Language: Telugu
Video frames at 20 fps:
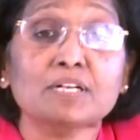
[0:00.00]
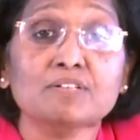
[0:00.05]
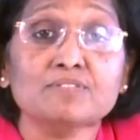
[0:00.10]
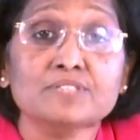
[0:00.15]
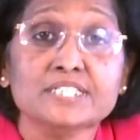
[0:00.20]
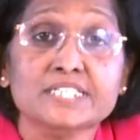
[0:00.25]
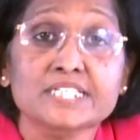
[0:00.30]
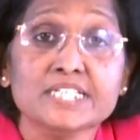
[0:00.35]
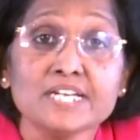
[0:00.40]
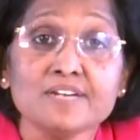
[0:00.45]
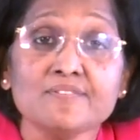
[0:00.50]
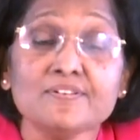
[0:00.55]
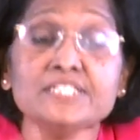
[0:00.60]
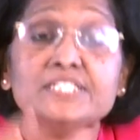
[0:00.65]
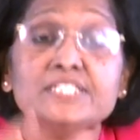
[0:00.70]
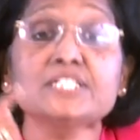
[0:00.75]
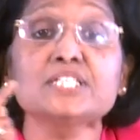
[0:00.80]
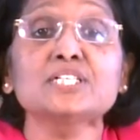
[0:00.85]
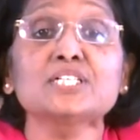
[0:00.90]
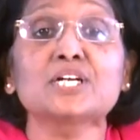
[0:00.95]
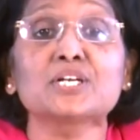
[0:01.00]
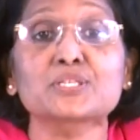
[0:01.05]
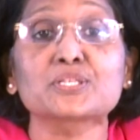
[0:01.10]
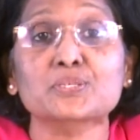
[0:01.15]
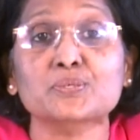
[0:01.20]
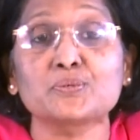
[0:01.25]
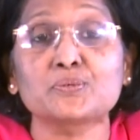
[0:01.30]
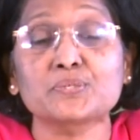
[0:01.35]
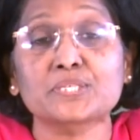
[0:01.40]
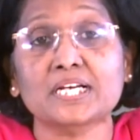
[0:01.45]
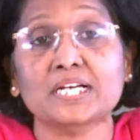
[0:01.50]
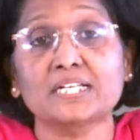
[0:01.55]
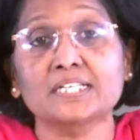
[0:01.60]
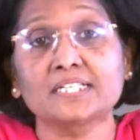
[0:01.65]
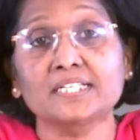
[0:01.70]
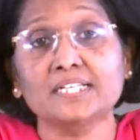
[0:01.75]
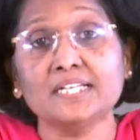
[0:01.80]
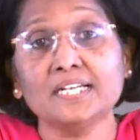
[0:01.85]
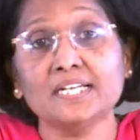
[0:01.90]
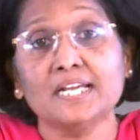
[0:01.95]
మనం జీవించి
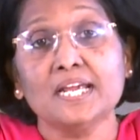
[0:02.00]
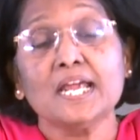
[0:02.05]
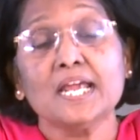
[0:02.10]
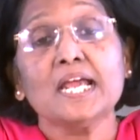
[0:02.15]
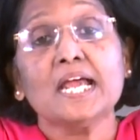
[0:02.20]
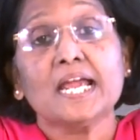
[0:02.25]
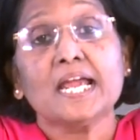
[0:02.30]
నడుచుకుంటానికి